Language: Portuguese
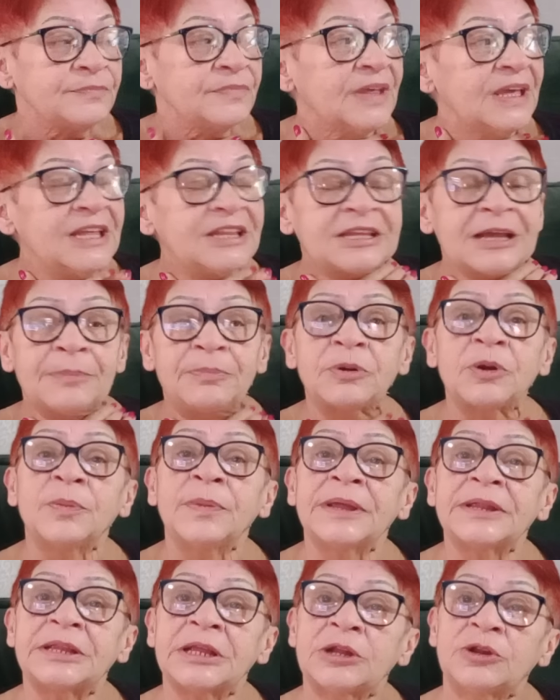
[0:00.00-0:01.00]
E tá
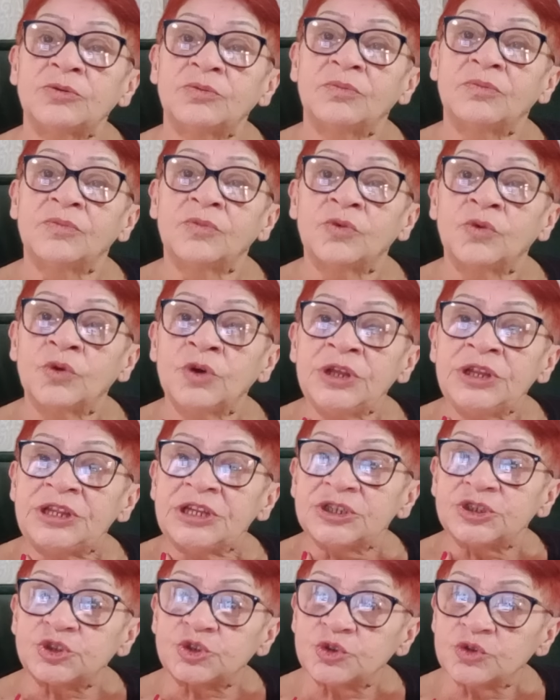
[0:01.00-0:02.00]
prometendo
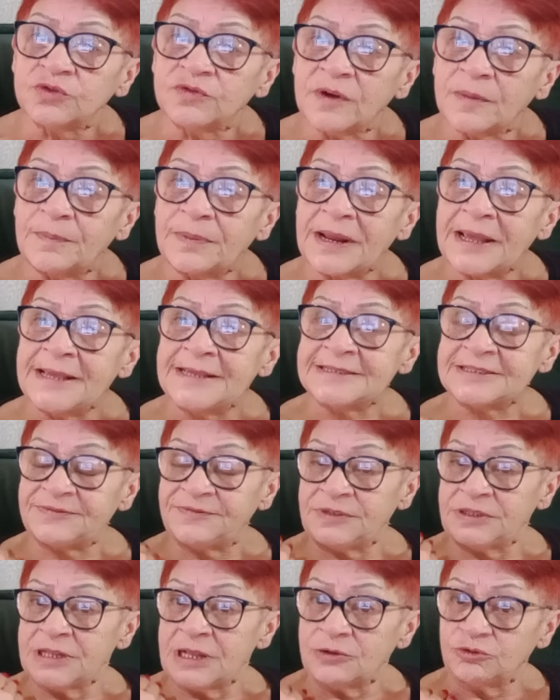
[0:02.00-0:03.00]
muita chuva para esse
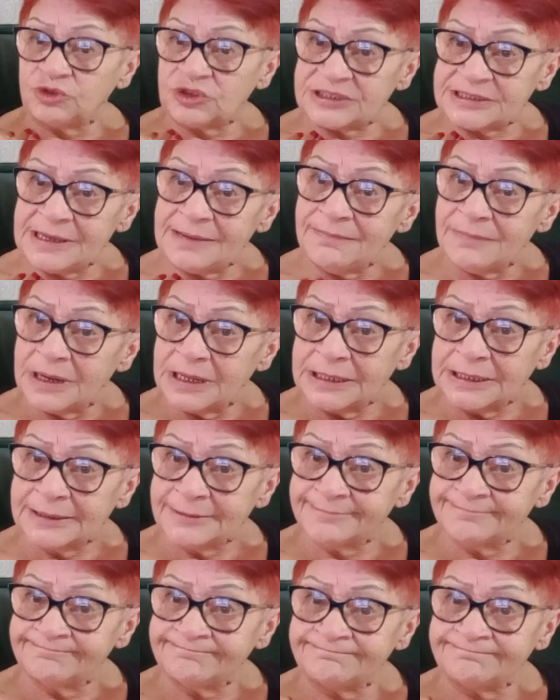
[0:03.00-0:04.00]
final de semana.